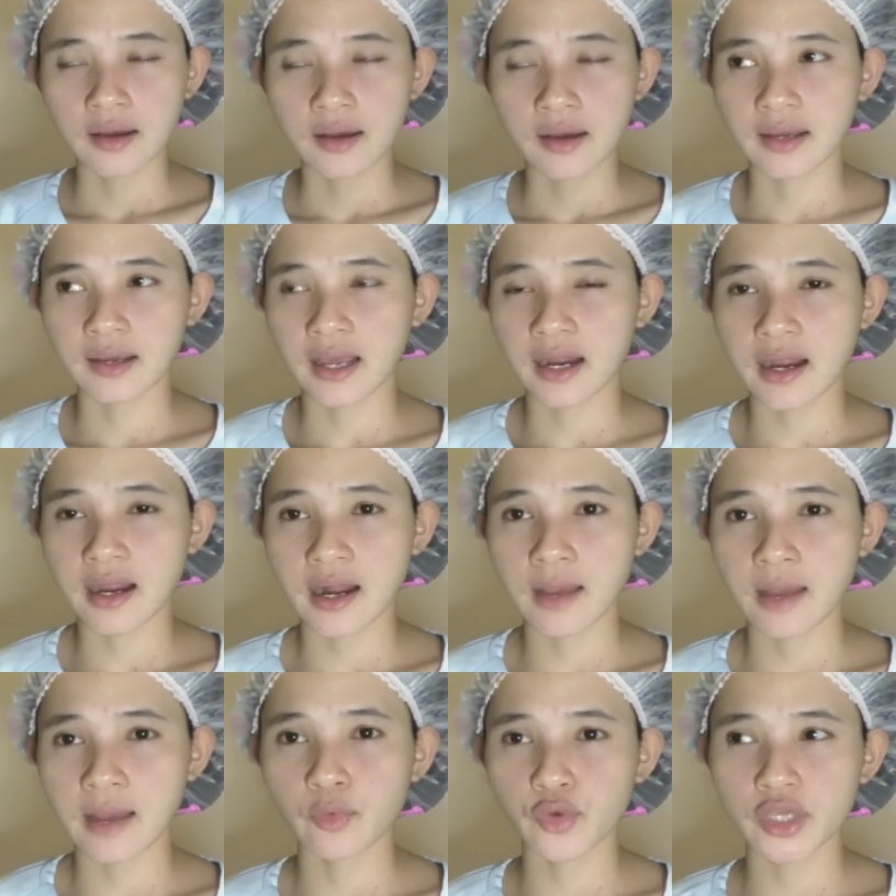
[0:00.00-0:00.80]

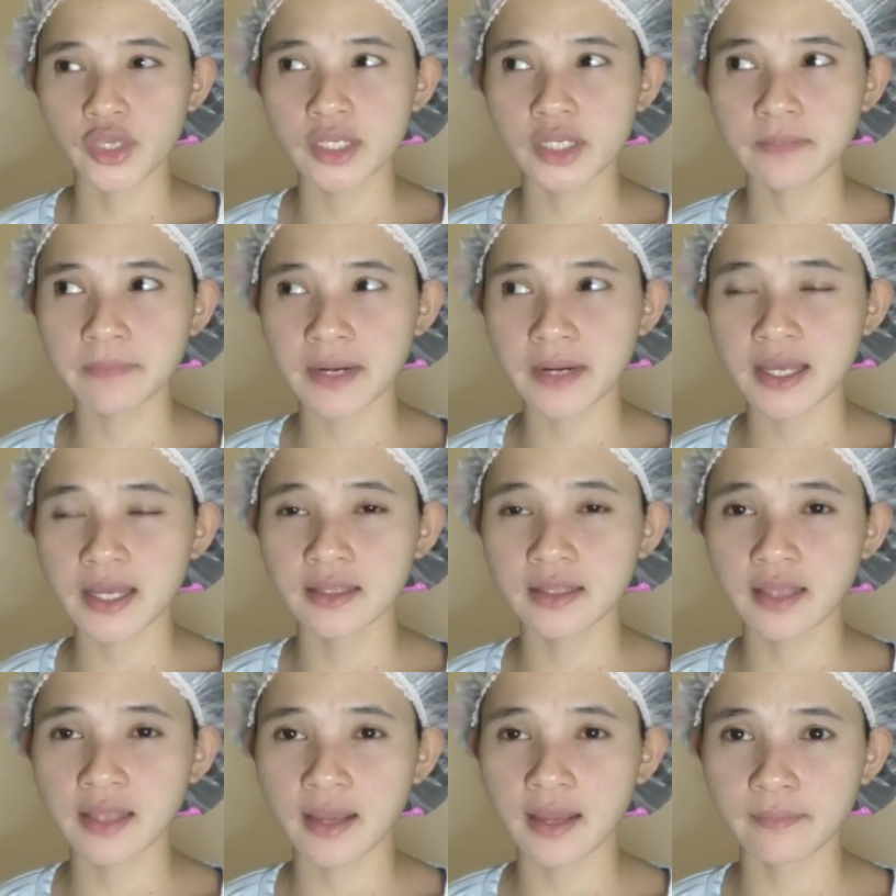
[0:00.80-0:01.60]
karena mungkin
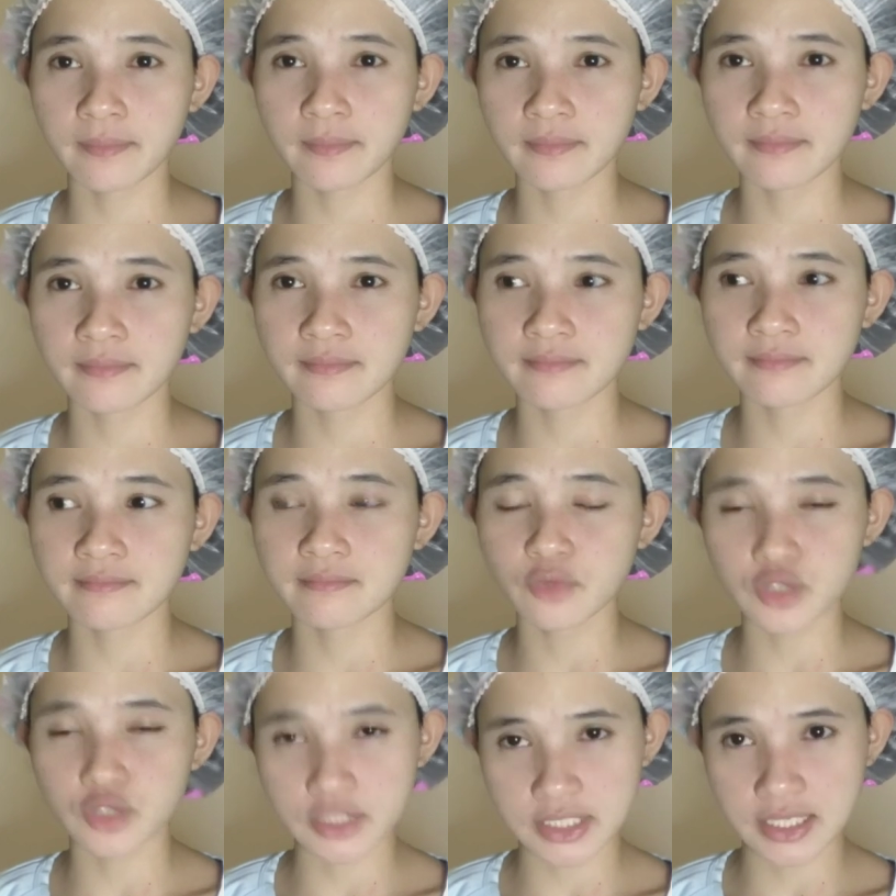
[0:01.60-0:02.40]
pergantian
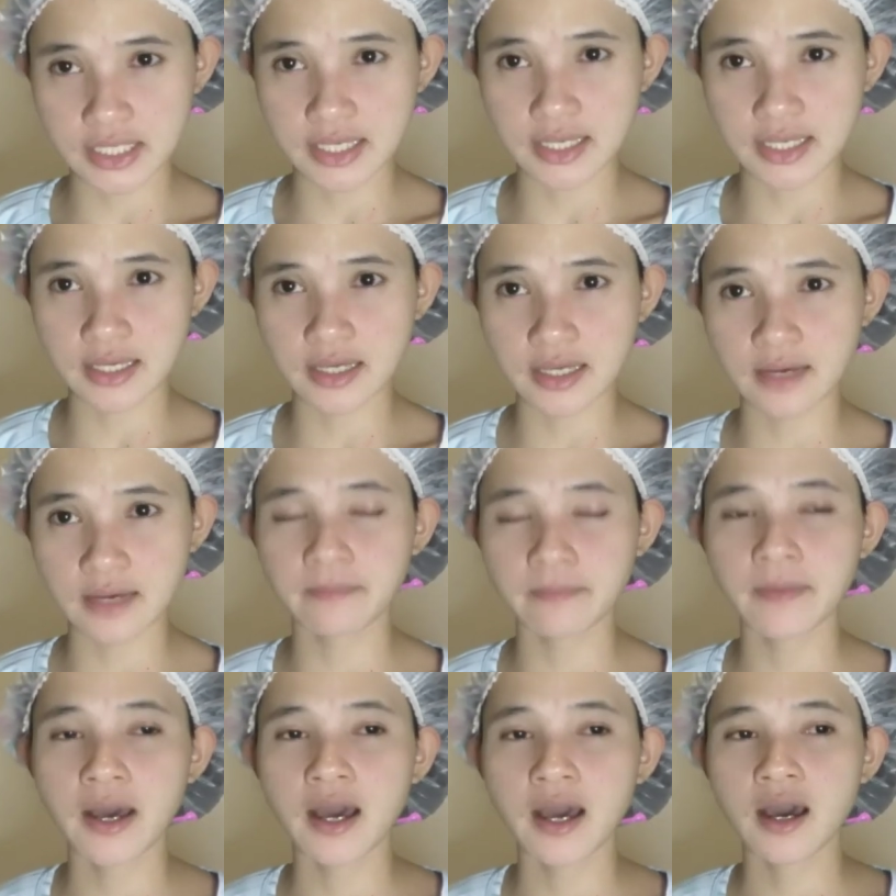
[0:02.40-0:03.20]

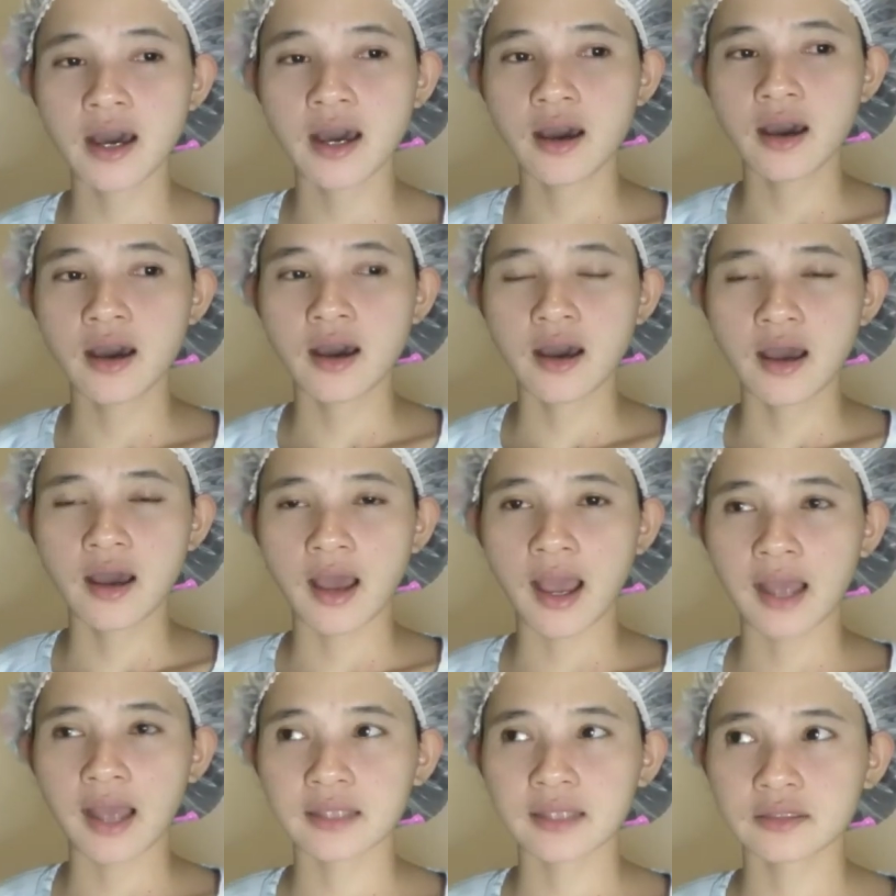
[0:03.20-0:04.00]
musim
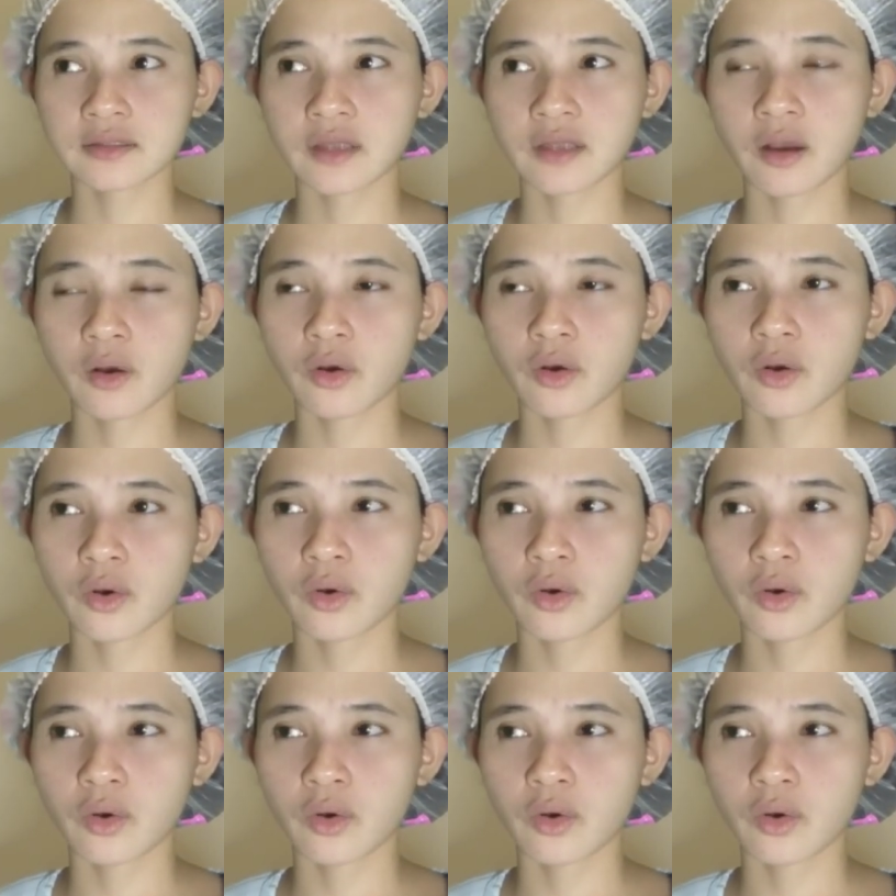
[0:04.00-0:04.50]
atau